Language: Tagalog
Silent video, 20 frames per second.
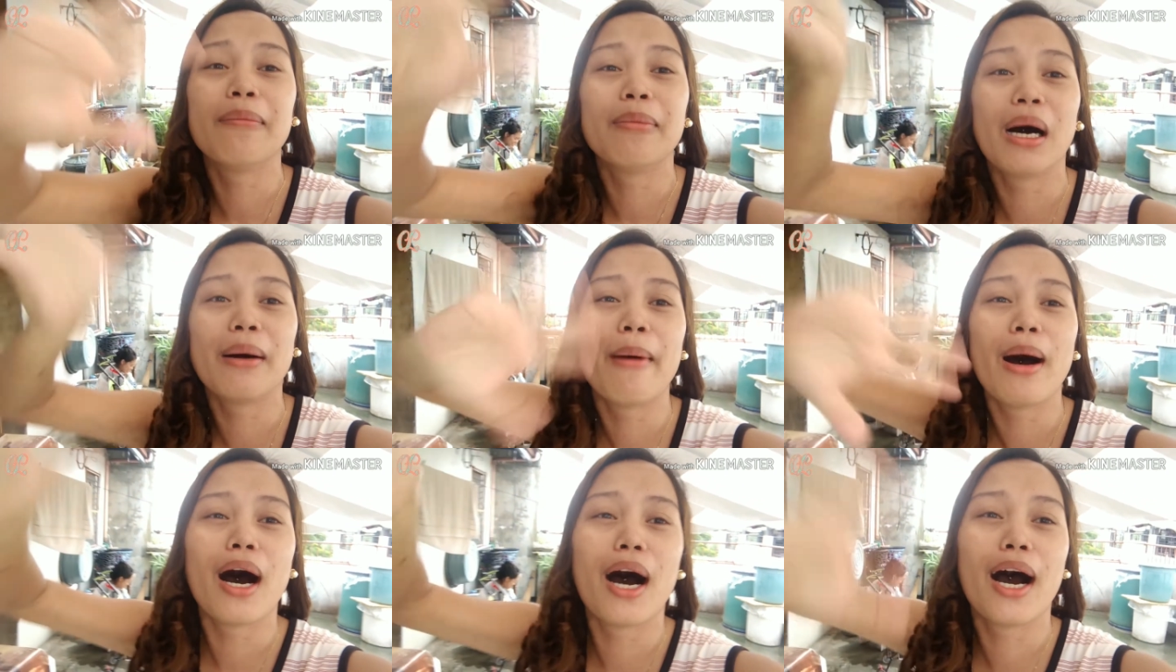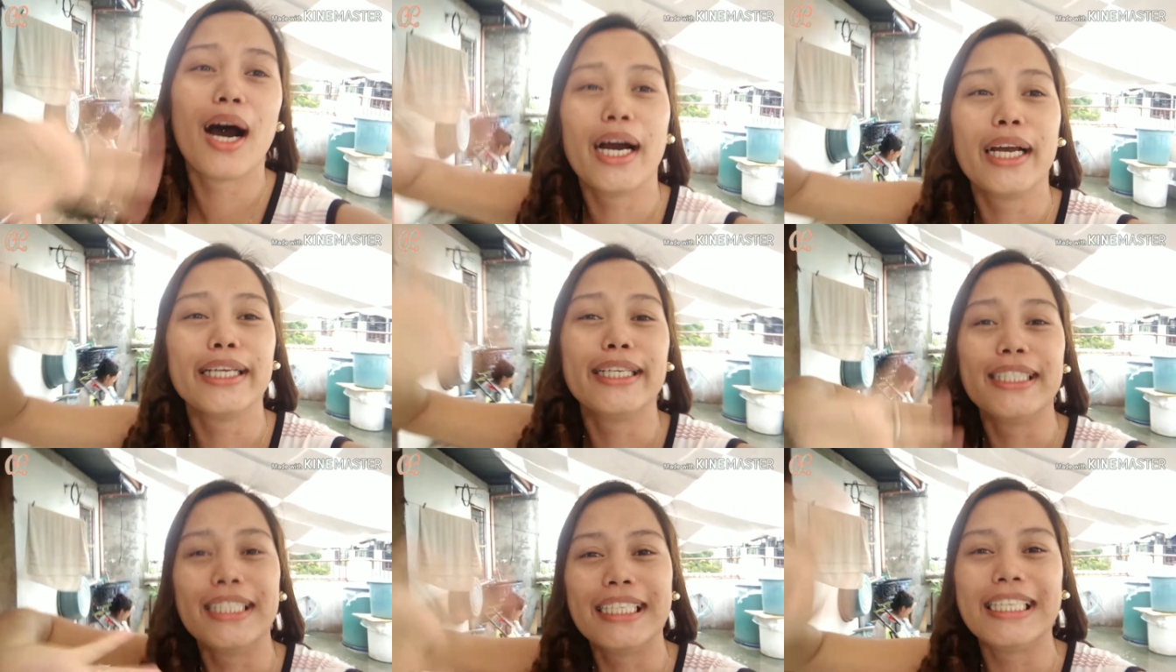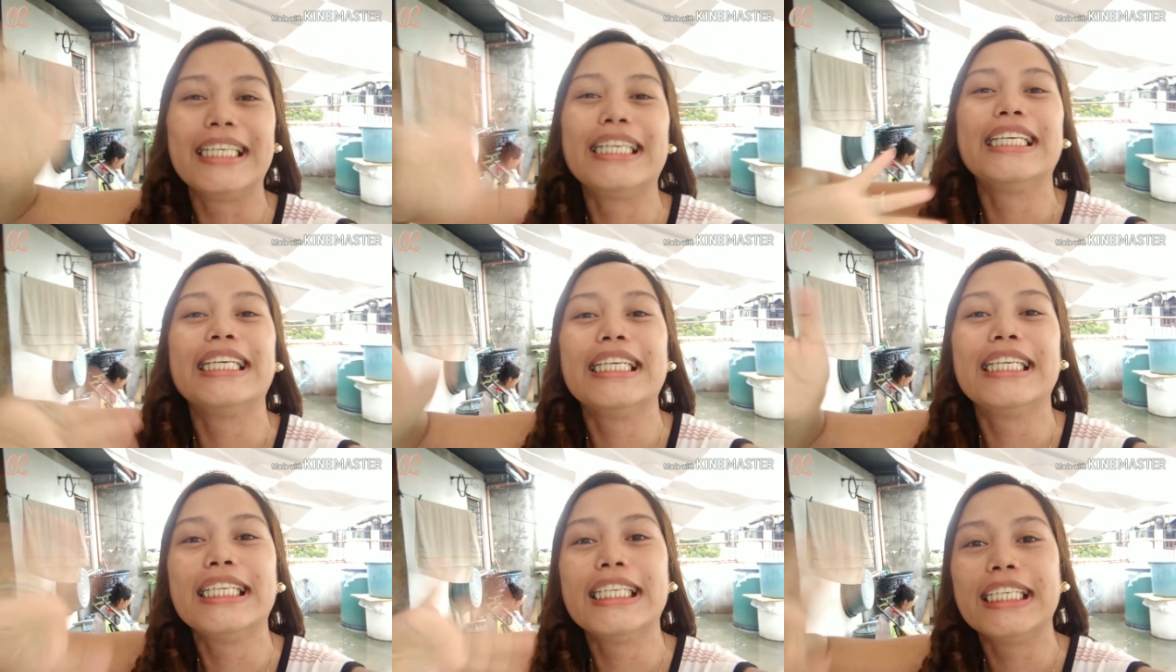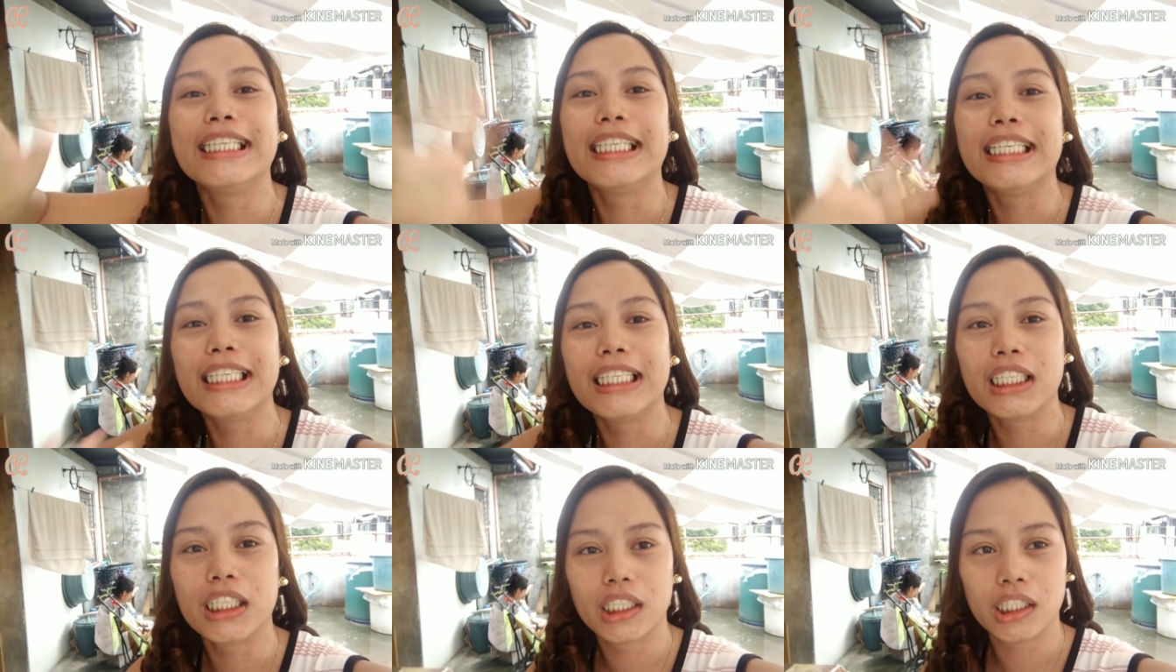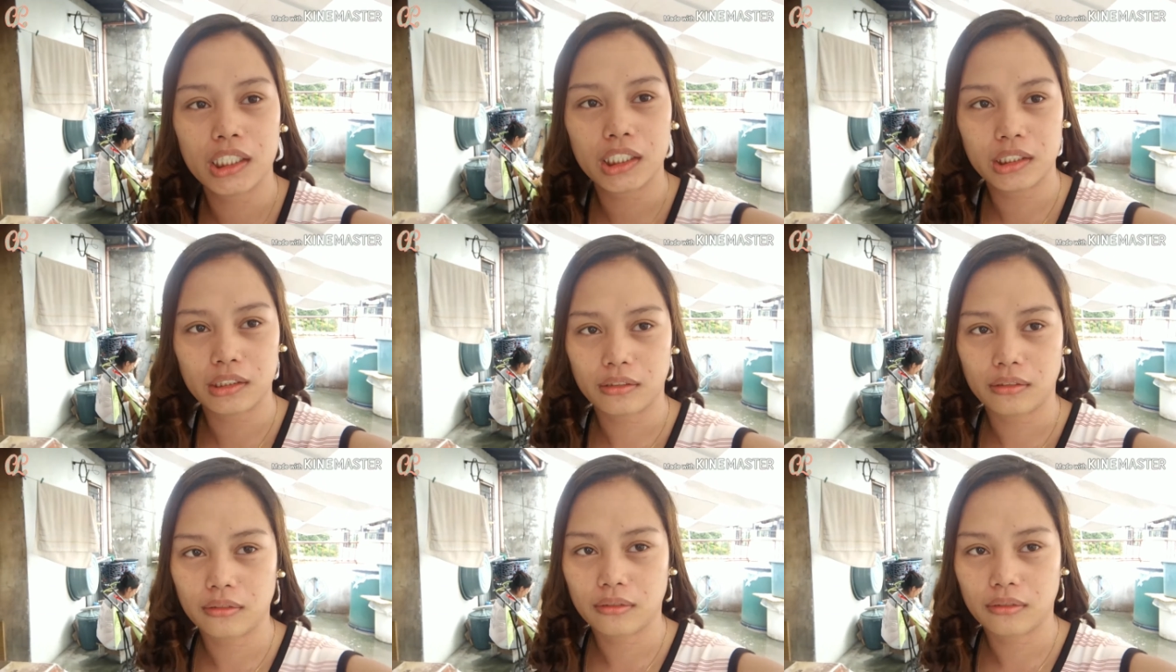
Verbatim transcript: Bye-bye!